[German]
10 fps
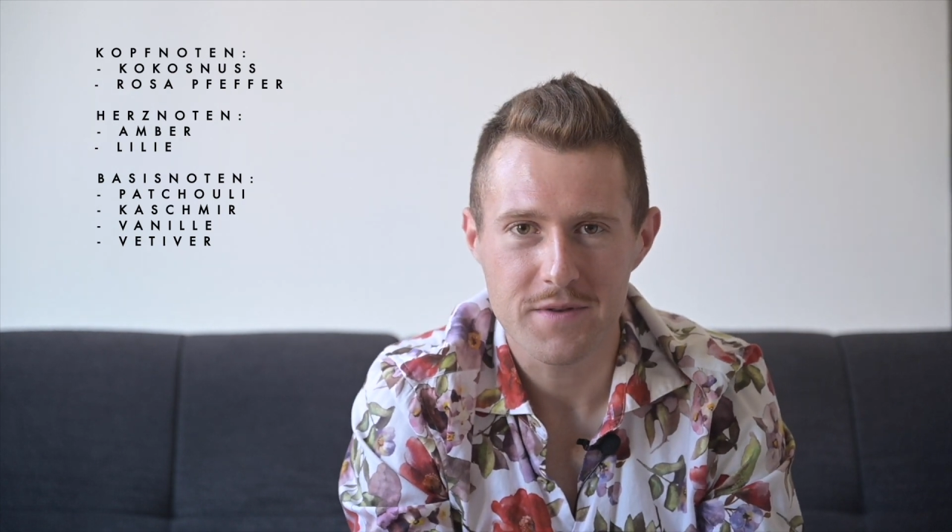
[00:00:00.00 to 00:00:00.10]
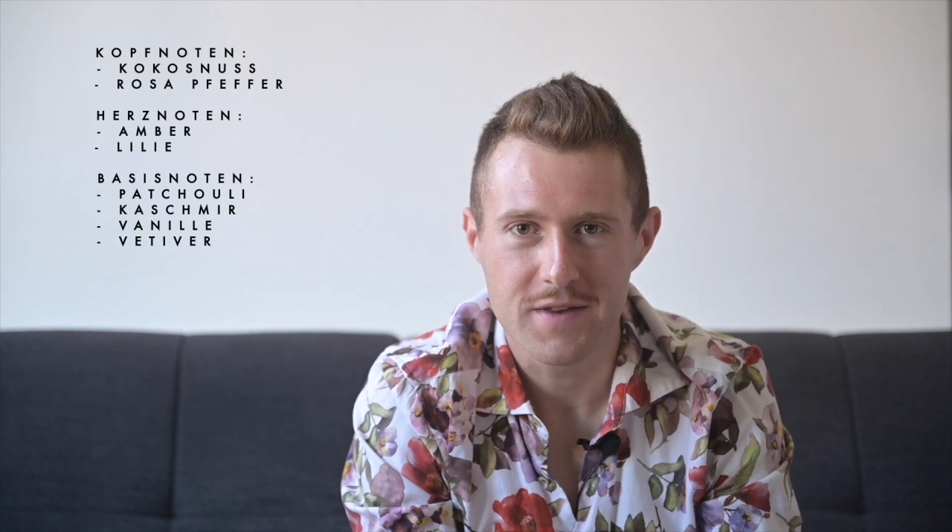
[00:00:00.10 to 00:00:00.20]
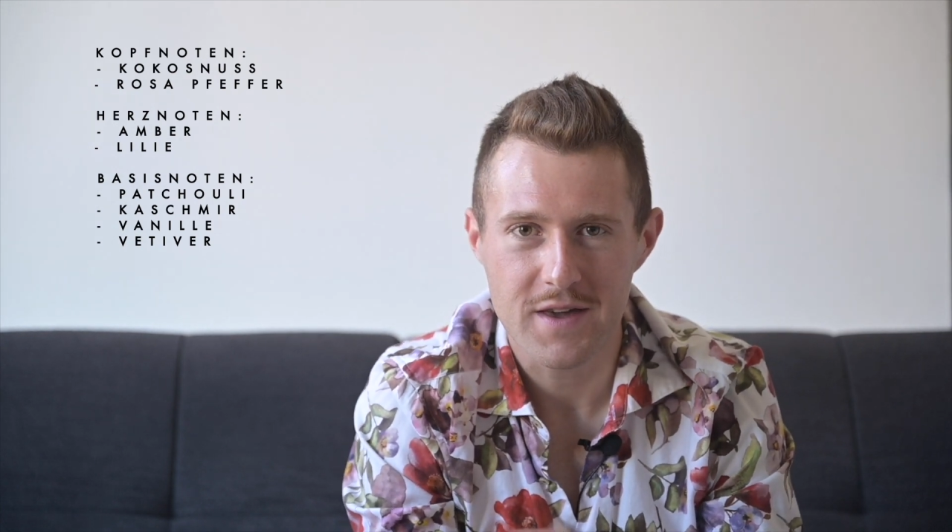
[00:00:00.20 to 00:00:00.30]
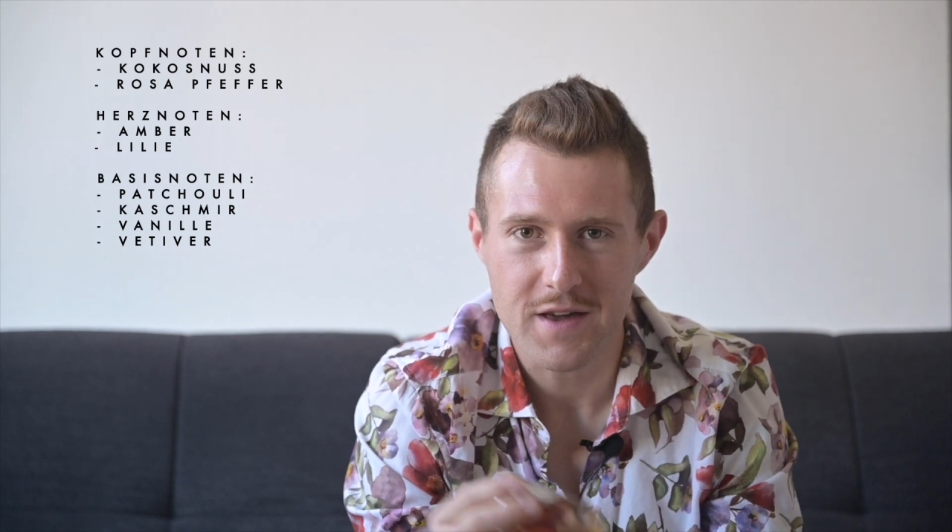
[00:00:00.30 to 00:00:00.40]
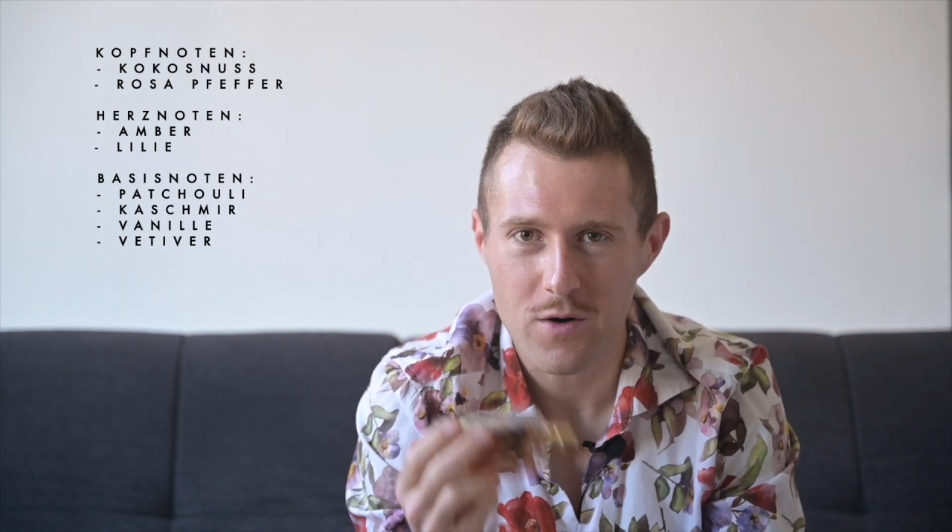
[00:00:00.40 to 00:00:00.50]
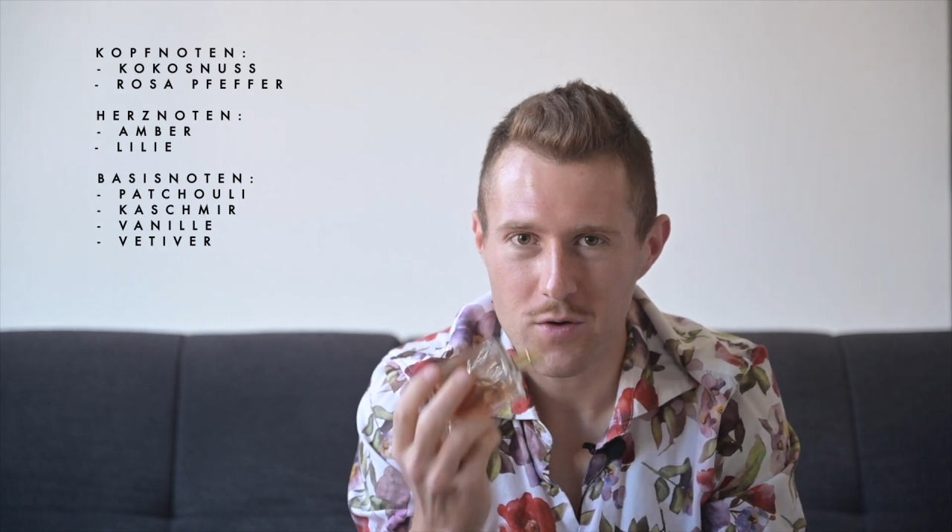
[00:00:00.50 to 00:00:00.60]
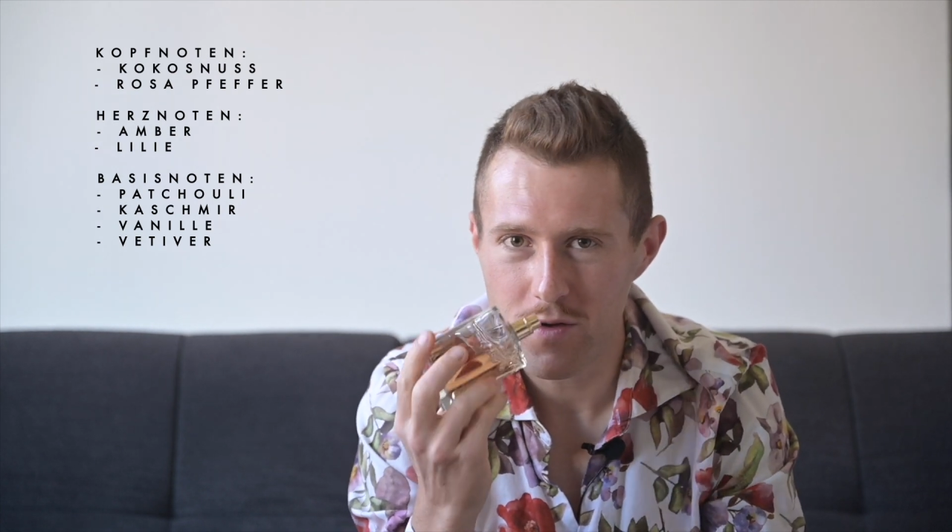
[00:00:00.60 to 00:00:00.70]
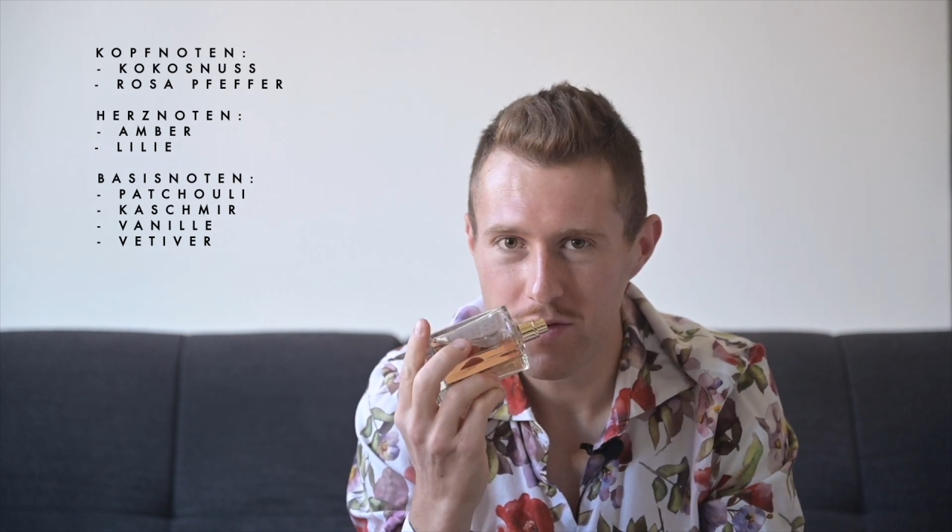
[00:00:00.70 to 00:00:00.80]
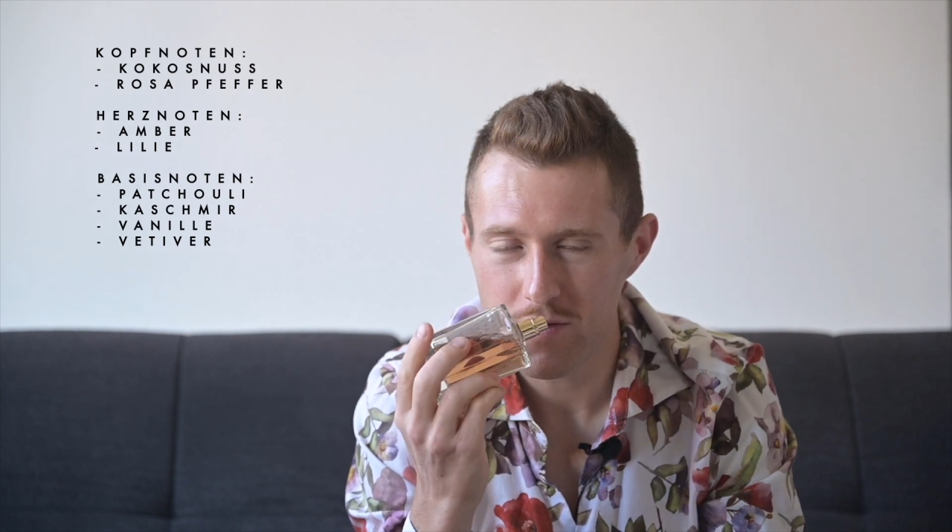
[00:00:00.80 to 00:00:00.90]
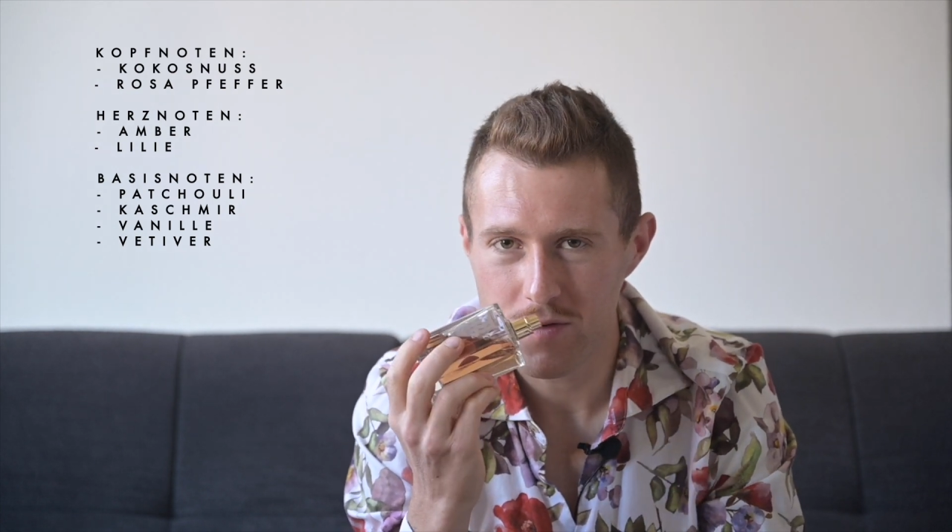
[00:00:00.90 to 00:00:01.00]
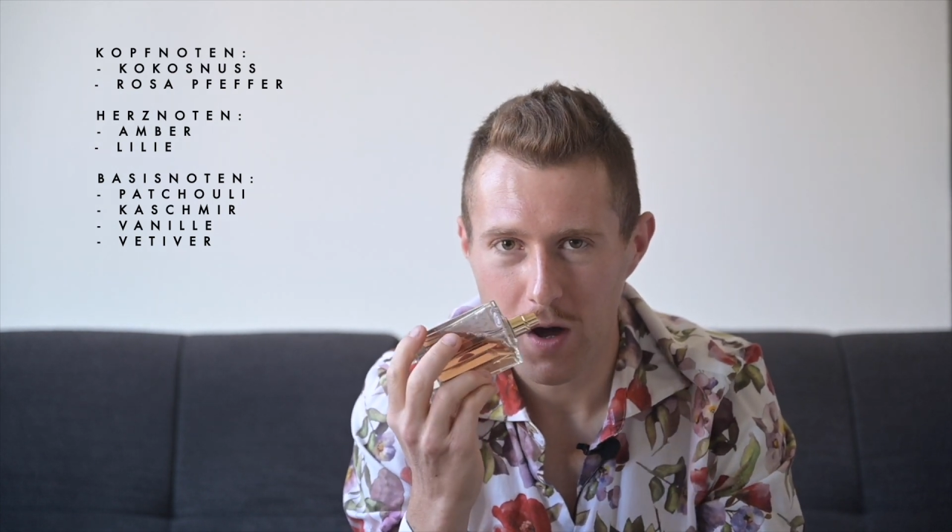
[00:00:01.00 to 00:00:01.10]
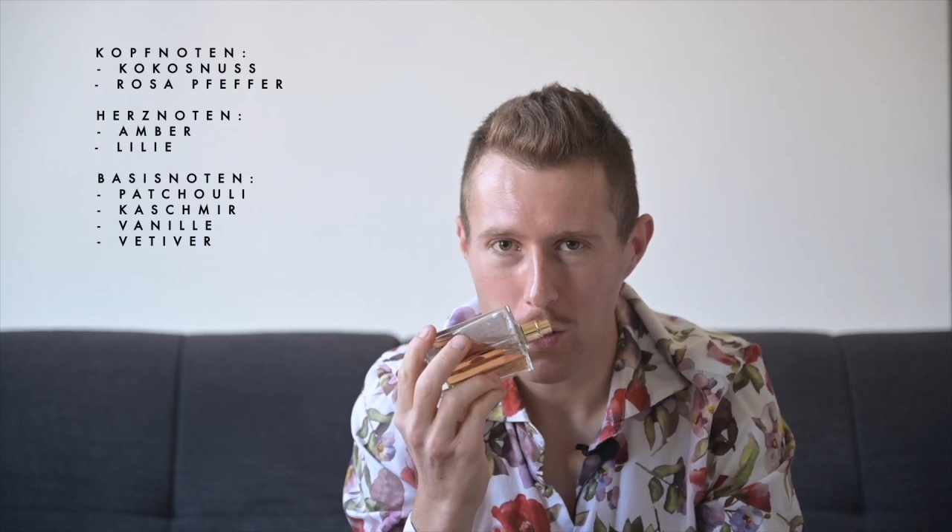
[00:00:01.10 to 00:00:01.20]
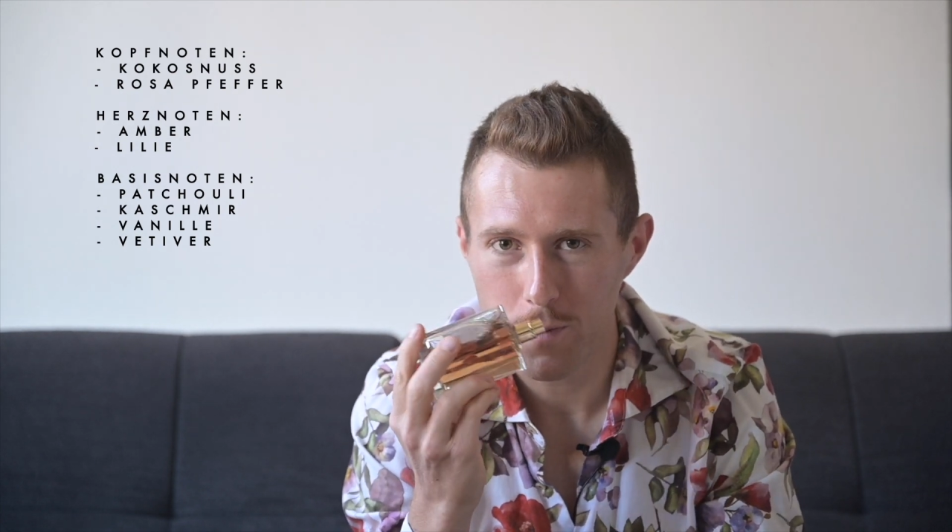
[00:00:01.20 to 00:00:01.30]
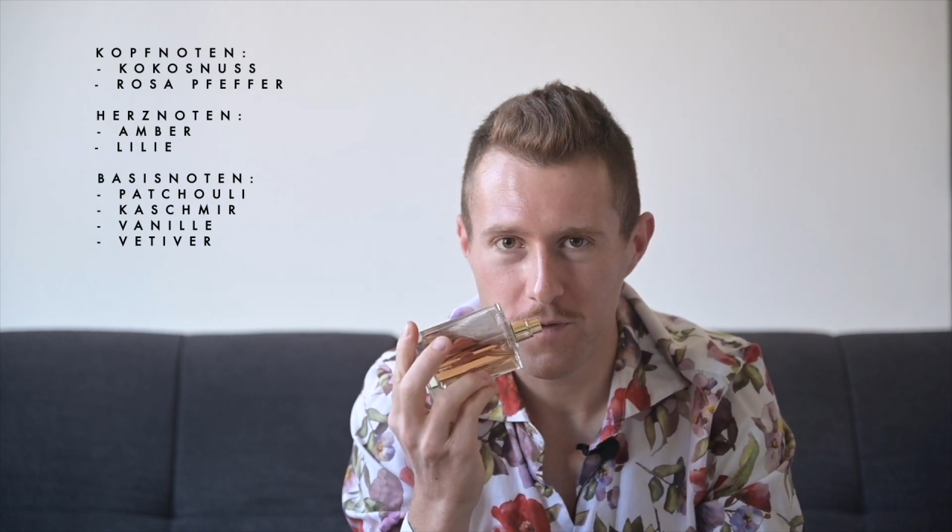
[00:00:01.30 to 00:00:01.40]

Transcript: Ich krieg auch irgendwie so einen Hauch